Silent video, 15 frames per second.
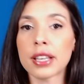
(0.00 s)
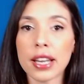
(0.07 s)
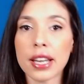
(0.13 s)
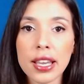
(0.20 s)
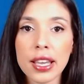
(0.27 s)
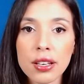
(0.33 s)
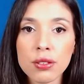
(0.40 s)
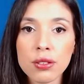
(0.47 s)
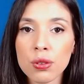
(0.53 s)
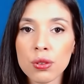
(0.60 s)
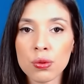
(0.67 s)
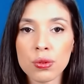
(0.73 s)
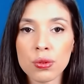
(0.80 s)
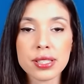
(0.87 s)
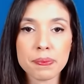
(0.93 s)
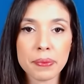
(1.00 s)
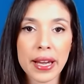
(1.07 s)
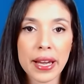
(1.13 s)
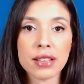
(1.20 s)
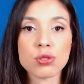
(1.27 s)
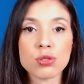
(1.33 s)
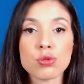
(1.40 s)
Crie um
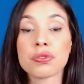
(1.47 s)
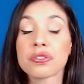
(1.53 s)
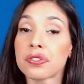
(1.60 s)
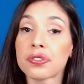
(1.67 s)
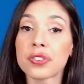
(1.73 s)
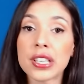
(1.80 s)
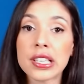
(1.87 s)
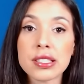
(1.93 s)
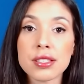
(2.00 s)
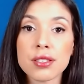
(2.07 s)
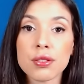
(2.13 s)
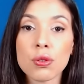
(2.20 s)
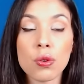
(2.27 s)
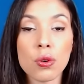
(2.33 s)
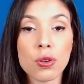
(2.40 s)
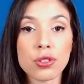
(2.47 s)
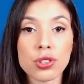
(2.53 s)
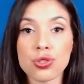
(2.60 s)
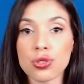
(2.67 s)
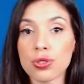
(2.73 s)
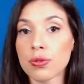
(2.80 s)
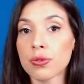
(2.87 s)
espaço físico
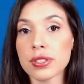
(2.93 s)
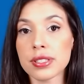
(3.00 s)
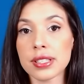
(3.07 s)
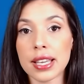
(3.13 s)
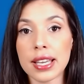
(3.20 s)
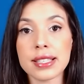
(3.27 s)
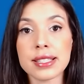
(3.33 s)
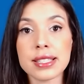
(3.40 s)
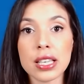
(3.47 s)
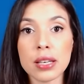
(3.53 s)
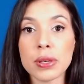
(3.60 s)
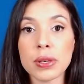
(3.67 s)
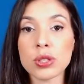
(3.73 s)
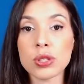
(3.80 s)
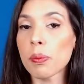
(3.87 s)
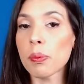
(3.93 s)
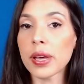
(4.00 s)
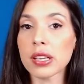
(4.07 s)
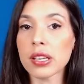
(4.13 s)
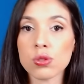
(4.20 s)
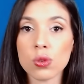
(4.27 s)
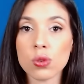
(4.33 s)
onde você receba a sua
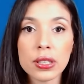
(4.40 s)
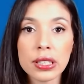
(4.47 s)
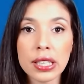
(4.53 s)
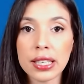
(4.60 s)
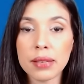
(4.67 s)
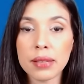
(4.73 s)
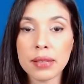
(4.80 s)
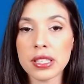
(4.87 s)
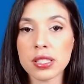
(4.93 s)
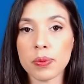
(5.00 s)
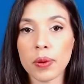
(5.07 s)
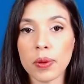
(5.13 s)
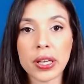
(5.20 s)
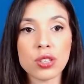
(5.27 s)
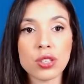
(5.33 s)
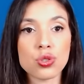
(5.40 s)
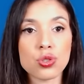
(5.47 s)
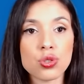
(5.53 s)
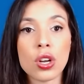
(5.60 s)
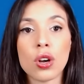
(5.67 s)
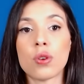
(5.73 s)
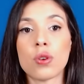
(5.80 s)
persona ali,
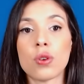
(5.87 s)
principalmente,